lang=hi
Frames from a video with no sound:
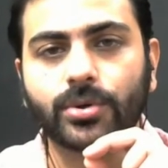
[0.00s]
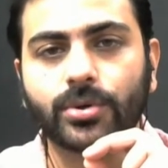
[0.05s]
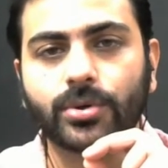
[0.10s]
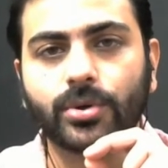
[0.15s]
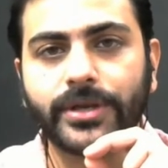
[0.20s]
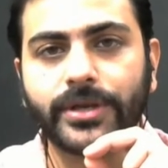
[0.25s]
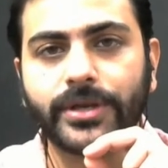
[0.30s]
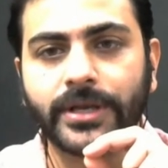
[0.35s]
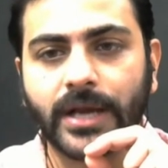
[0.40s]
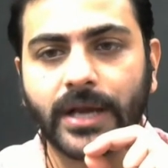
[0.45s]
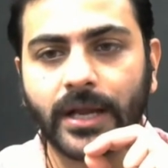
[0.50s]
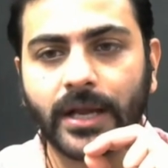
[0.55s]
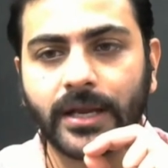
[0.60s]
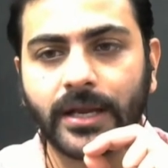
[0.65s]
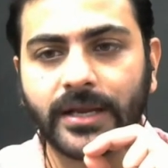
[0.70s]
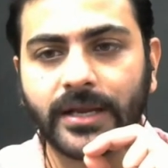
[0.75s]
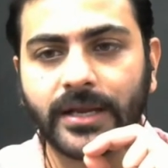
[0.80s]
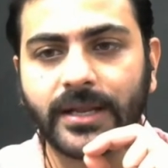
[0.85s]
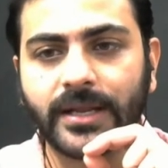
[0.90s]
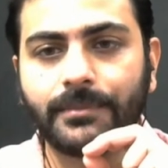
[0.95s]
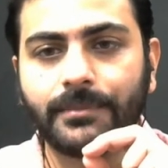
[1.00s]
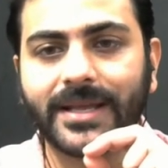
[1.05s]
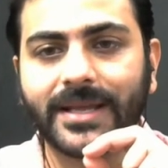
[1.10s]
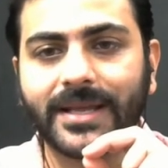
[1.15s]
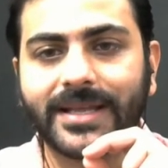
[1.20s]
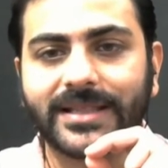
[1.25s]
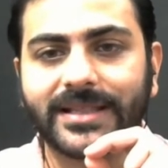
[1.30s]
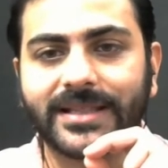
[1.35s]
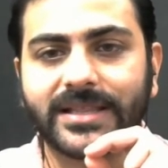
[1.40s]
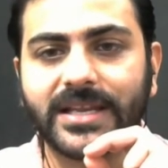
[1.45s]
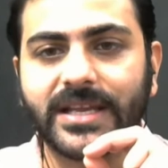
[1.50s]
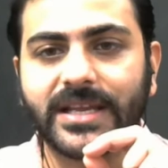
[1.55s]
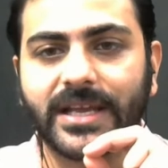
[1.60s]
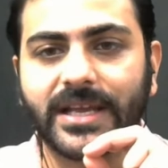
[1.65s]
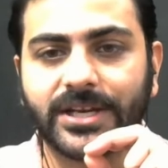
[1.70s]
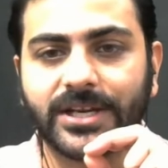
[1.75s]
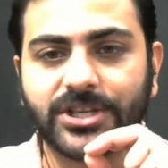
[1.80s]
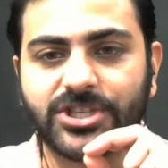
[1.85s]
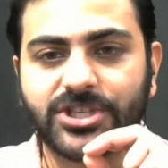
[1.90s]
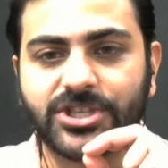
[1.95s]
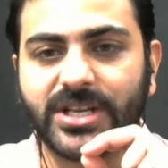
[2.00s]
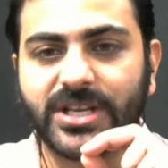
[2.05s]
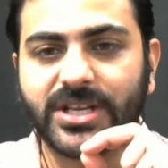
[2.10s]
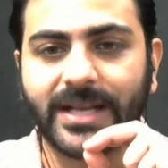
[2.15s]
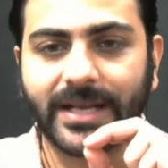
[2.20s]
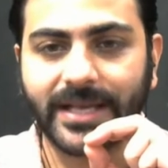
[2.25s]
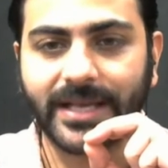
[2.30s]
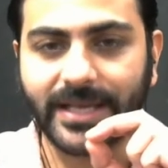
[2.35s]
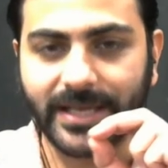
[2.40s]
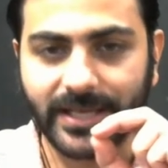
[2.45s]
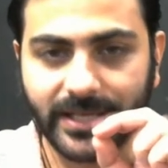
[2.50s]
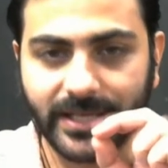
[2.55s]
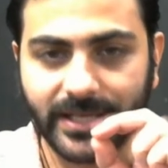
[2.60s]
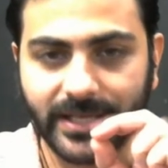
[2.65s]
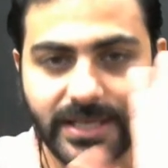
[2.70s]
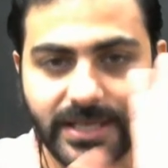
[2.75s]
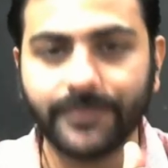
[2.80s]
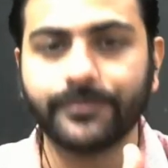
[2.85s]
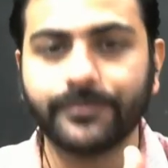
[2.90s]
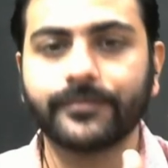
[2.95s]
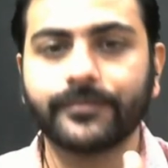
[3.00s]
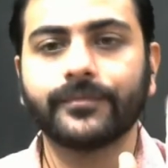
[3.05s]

को निकालने में कितनी एनर्जी लगेगी